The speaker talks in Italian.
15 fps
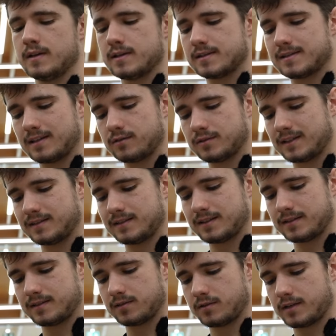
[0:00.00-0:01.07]
stando tante
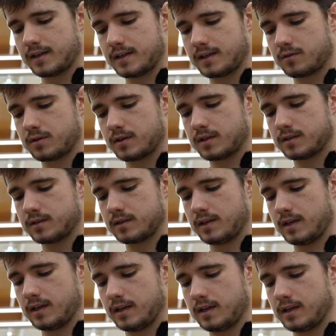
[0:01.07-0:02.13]
tante ore in acqua
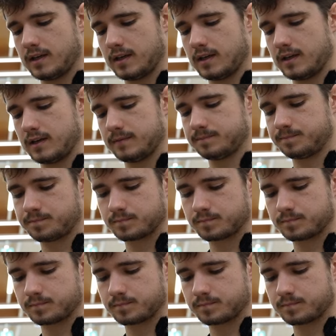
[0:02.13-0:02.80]
eh,